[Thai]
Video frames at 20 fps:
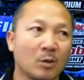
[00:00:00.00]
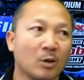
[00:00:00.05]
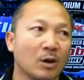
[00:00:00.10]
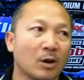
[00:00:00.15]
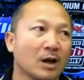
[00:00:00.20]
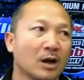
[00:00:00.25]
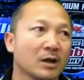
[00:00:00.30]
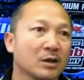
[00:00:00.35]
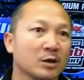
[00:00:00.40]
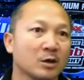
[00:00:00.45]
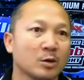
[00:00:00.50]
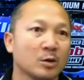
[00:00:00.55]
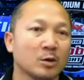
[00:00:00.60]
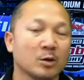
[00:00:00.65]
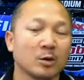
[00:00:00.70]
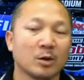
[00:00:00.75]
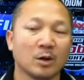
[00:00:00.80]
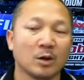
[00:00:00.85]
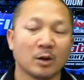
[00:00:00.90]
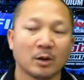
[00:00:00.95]
ก็อยู่
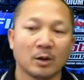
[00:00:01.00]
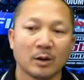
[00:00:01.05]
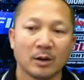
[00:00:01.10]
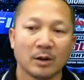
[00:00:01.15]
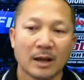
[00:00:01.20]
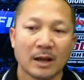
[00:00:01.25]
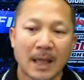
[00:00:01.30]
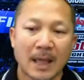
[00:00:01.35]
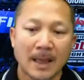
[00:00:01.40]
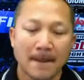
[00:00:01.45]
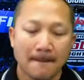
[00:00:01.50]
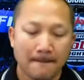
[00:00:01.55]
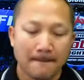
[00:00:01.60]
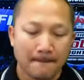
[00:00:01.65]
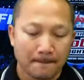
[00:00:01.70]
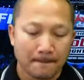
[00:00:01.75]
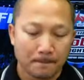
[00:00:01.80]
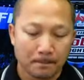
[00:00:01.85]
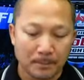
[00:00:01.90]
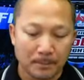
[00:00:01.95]

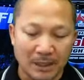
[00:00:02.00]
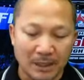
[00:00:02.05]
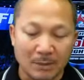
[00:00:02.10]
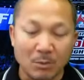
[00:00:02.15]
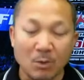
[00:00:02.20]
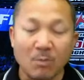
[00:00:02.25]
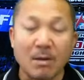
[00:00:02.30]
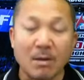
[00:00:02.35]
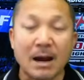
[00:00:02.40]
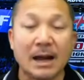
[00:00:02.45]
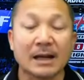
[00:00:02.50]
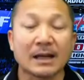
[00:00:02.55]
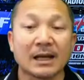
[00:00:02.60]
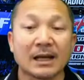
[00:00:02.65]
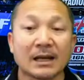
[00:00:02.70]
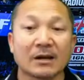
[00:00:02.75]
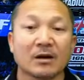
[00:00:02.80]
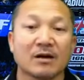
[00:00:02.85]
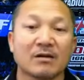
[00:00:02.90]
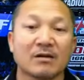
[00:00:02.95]
มีหมู่บ้านนะ
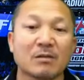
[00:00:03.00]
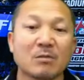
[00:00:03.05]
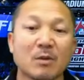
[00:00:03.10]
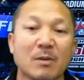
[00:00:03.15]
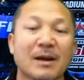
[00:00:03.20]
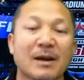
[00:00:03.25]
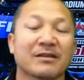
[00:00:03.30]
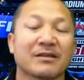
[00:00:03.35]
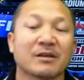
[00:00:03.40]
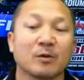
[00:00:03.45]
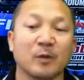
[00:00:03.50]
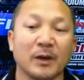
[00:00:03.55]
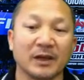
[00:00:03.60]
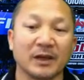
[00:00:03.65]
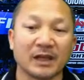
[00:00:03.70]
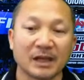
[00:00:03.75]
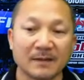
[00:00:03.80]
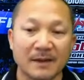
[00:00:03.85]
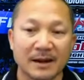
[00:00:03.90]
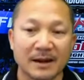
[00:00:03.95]
เขาเรียกว่าหมู่บ้านสวิต
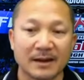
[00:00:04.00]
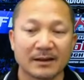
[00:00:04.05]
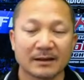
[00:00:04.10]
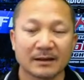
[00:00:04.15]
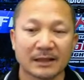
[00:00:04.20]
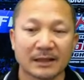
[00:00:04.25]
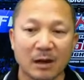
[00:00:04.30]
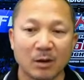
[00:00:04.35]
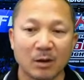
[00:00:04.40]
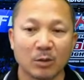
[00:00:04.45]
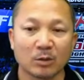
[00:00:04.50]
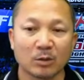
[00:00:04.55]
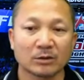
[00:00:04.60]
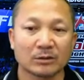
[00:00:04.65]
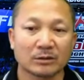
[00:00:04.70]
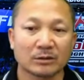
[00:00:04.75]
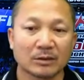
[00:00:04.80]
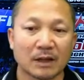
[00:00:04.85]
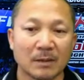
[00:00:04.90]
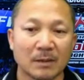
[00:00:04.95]
ใช่ไหมแถว
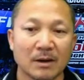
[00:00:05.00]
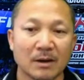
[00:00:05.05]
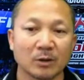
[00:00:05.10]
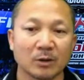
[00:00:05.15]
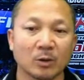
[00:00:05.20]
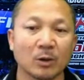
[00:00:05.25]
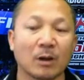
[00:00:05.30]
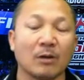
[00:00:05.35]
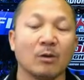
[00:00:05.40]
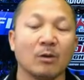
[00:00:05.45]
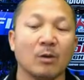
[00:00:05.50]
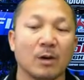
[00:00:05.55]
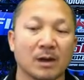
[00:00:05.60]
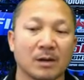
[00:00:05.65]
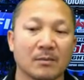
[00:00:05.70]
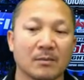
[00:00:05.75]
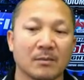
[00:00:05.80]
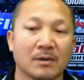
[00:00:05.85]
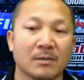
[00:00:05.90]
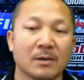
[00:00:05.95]
อำเภอทุ่งเขาหลวง
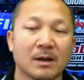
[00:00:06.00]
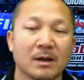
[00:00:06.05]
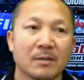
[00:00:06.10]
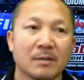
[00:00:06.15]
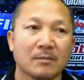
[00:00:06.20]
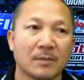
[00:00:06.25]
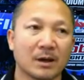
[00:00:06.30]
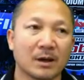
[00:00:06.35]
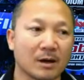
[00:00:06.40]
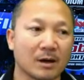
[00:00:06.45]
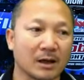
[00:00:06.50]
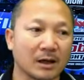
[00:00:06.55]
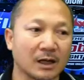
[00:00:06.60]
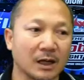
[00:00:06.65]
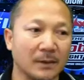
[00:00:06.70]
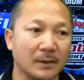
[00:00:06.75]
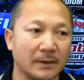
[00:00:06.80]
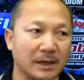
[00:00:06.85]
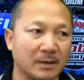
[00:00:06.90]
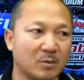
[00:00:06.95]
เมื่อก่อนเคย
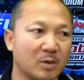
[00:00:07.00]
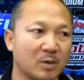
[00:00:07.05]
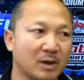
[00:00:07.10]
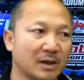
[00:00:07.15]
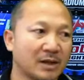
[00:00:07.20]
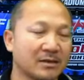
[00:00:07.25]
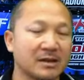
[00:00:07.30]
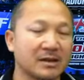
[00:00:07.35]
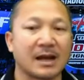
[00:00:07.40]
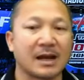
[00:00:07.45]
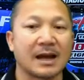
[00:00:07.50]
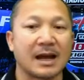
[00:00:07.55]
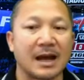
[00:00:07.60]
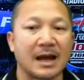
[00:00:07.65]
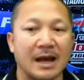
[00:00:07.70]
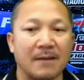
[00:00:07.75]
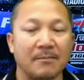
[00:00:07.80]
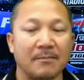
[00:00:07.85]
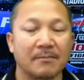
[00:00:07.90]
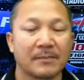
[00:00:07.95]
ไปจัดมวยที่สารคาม